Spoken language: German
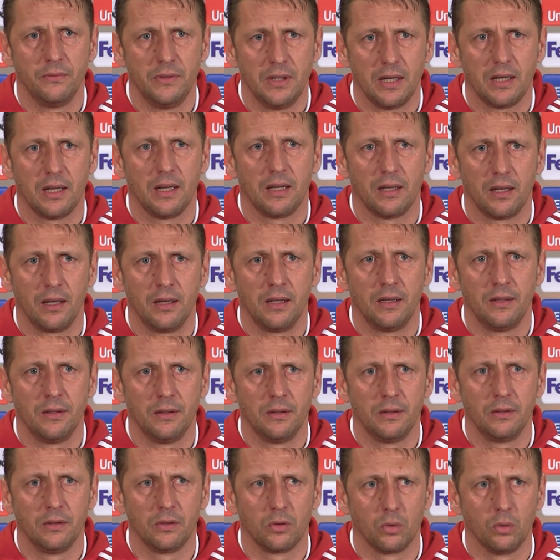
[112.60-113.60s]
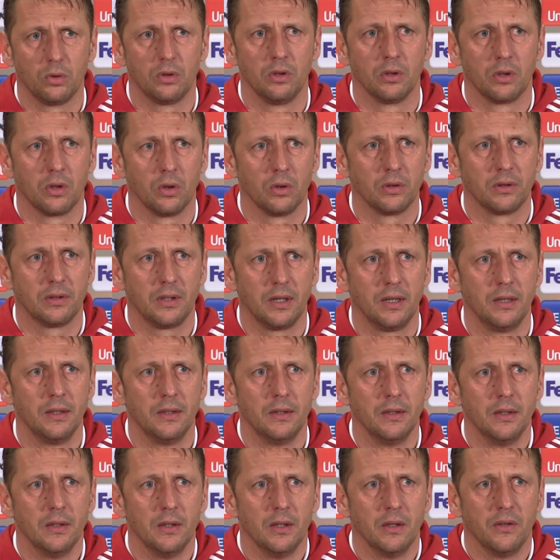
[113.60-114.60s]
wirklich einen guten Konter
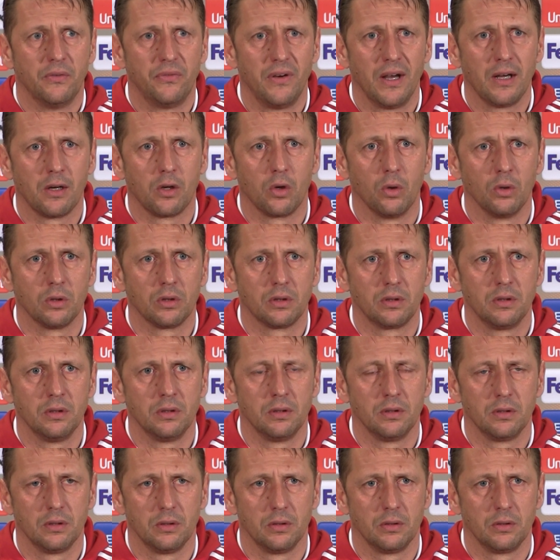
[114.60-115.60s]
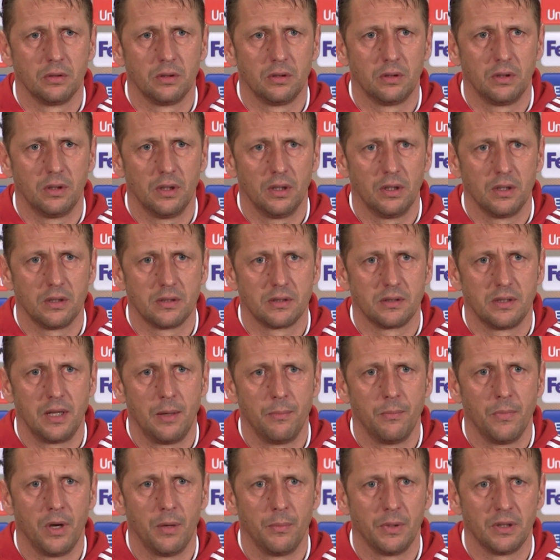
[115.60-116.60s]
fahren konnten und äh, aus
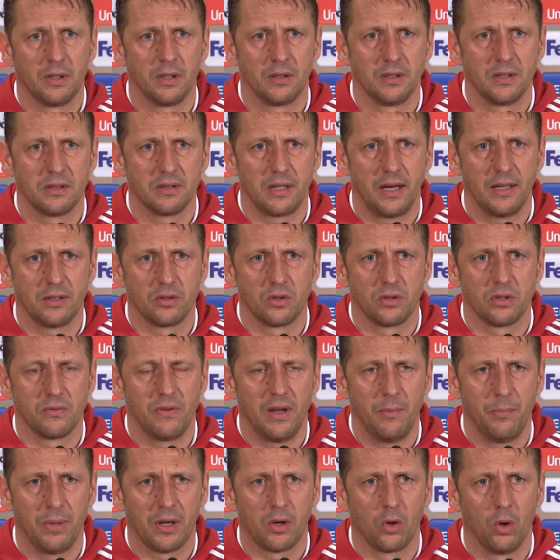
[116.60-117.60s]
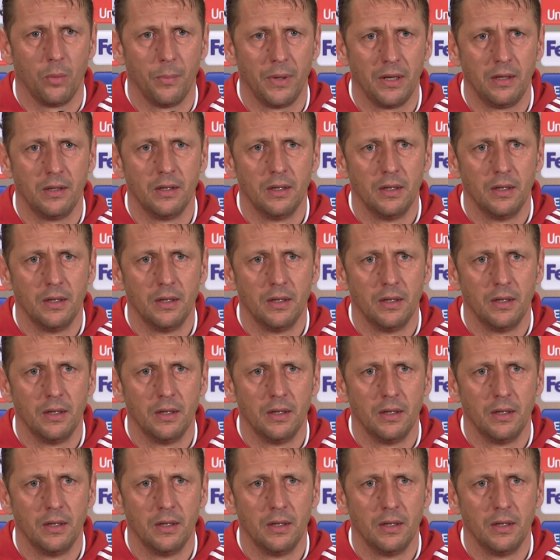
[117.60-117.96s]
dem haben wir dann das 3 zu 2 bekommen.